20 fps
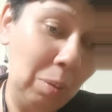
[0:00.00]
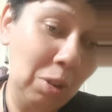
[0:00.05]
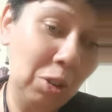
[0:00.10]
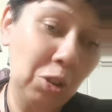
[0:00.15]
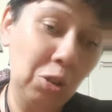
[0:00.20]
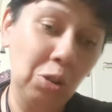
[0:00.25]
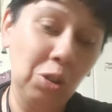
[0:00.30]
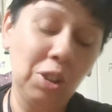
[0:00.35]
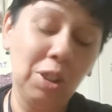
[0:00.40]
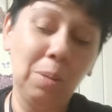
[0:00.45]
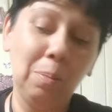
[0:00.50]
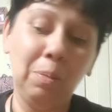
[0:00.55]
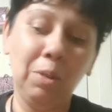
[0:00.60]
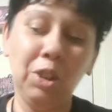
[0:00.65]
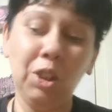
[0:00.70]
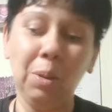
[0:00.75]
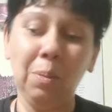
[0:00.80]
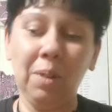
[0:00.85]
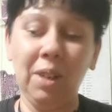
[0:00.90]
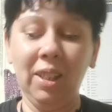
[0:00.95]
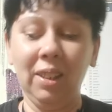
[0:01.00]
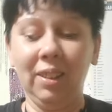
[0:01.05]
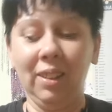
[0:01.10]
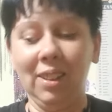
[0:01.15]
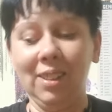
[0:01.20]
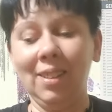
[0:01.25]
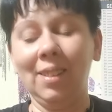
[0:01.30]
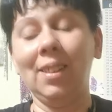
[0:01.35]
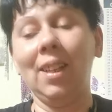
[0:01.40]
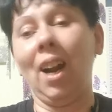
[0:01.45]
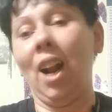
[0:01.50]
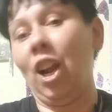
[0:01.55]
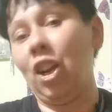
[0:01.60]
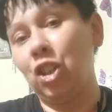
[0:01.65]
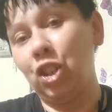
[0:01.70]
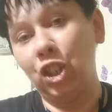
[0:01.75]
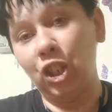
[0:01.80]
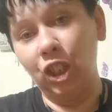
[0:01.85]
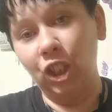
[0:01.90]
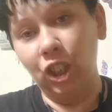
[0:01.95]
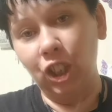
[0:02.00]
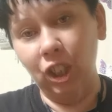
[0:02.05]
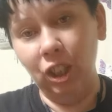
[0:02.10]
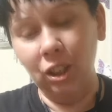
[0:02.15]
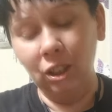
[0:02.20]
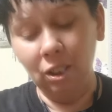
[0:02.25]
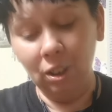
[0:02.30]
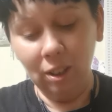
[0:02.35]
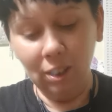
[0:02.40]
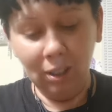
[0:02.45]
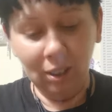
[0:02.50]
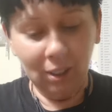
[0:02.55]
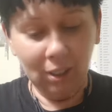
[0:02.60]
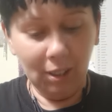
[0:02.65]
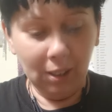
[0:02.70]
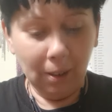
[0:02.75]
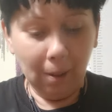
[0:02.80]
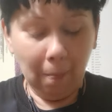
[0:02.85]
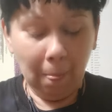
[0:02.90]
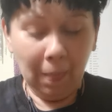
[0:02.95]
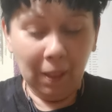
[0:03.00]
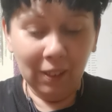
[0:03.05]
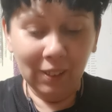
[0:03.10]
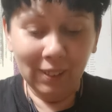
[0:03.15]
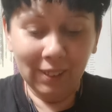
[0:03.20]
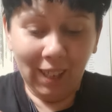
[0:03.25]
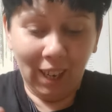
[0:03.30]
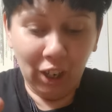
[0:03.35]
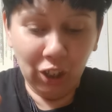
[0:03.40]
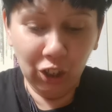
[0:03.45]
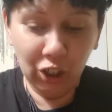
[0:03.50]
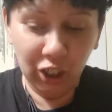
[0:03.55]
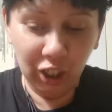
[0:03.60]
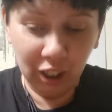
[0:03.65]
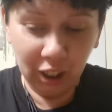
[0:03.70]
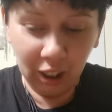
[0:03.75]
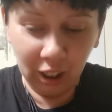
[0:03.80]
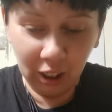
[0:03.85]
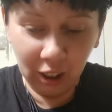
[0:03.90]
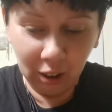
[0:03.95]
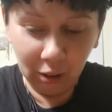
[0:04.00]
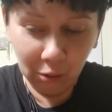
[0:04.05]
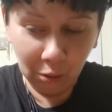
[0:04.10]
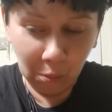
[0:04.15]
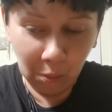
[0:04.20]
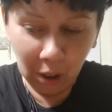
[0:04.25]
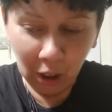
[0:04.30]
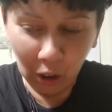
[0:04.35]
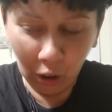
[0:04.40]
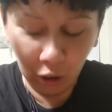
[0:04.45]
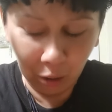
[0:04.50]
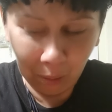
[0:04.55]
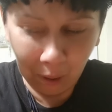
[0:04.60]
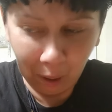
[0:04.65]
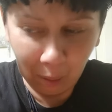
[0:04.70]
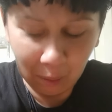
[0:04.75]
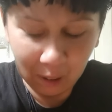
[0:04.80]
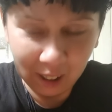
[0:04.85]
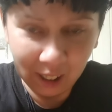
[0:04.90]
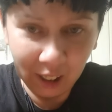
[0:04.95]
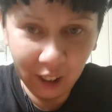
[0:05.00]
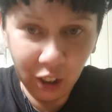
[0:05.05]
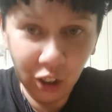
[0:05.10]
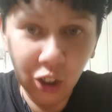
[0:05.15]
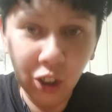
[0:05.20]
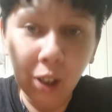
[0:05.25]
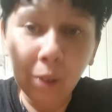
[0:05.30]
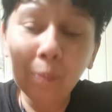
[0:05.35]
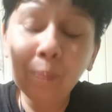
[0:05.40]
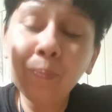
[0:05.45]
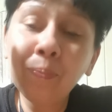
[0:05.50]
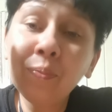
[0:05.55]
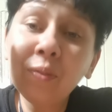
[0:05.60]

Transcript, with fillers: ma sono semplicemente strascici strascichi, non mi ricordo mai come si dice,